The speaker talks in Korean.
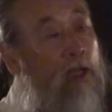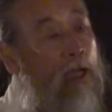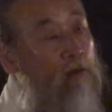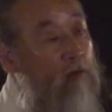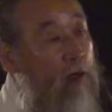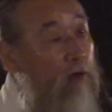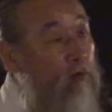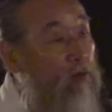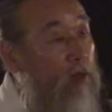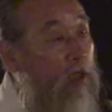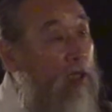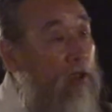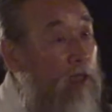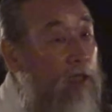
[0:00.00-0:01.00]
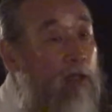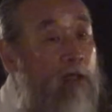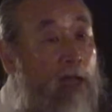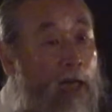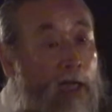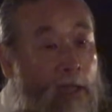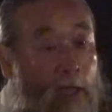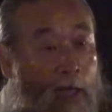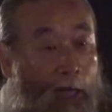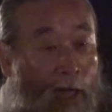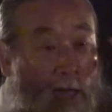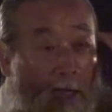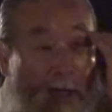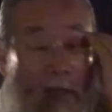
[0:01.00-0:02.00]
가져갖고 우리한테 이렇게
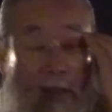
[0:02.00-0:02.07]
하니까